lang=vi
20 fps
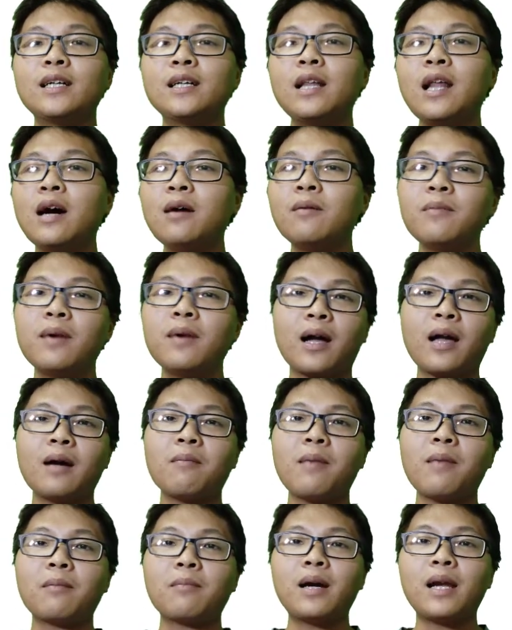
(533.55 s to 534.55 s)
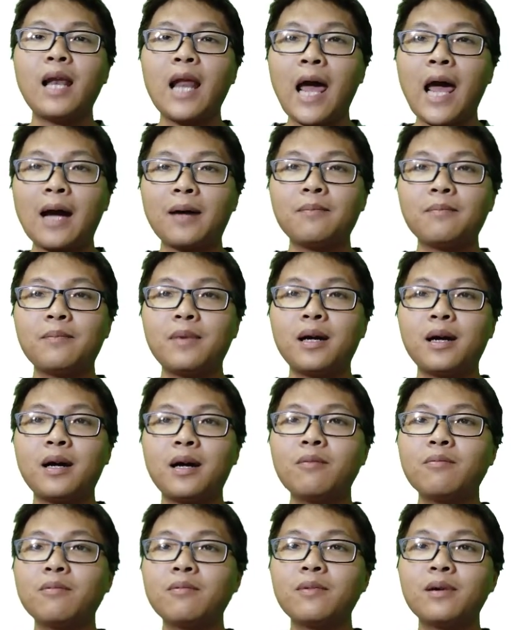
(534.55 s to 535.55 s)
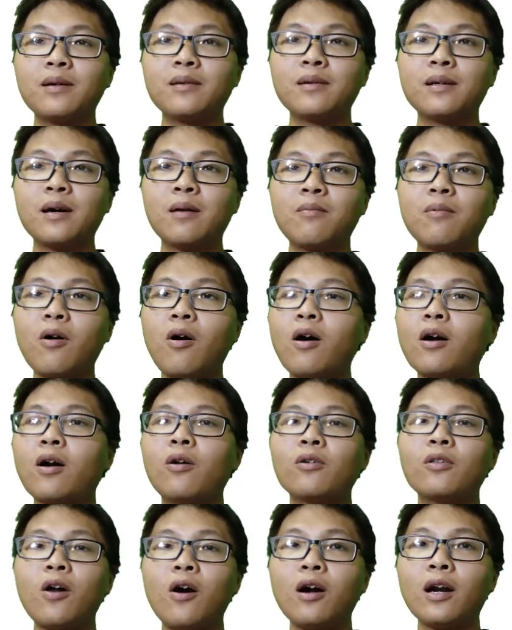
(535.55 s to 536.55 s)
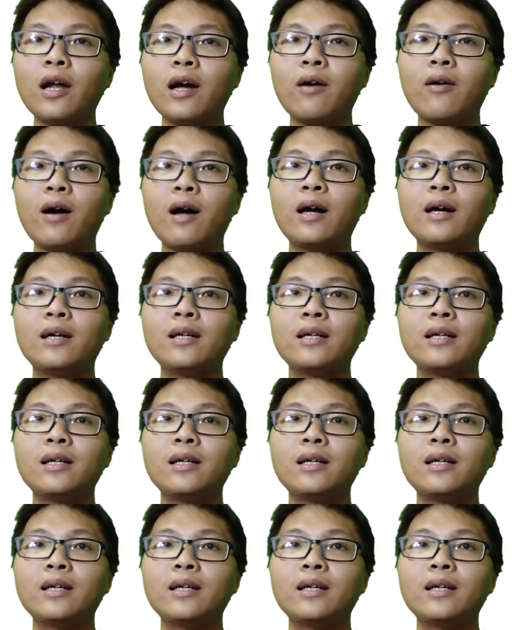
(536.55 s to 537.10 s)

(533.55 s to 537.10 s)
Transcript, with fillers: nếu mà các bạn bị lạc mà không không còn lối thoát nào